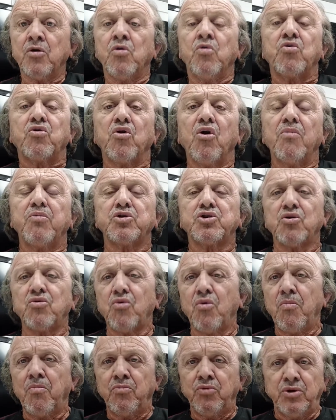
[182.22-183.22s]
O Globo
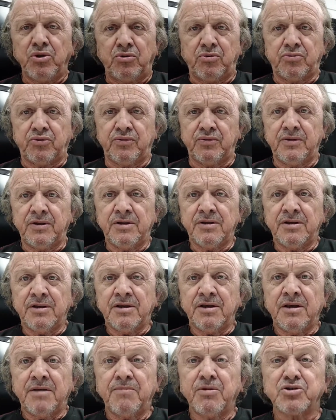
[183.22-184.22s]
jogou muito,
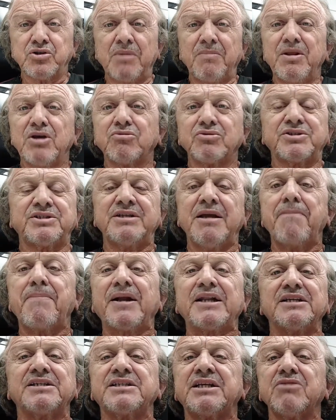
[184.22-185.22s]
meus amigos, nem
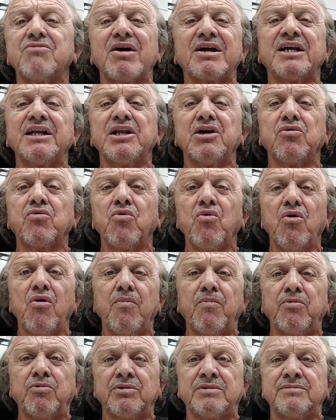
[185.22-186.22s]
pareceu aquele
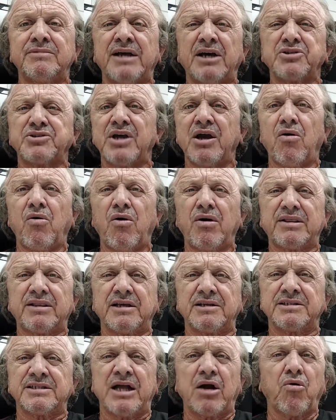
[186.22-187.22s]
globo das
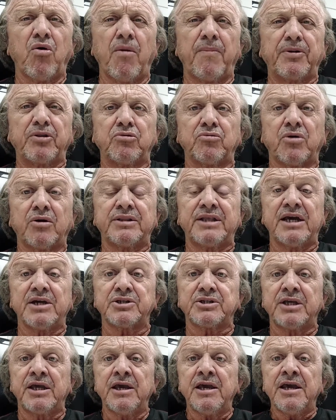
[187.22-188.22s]
derrotas na Copa do
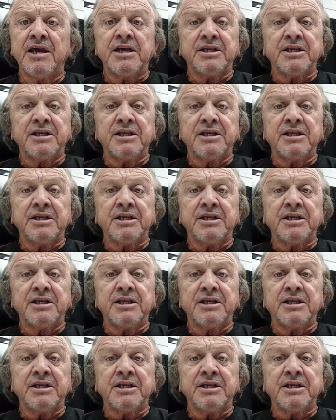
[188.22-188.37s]
Nordeste.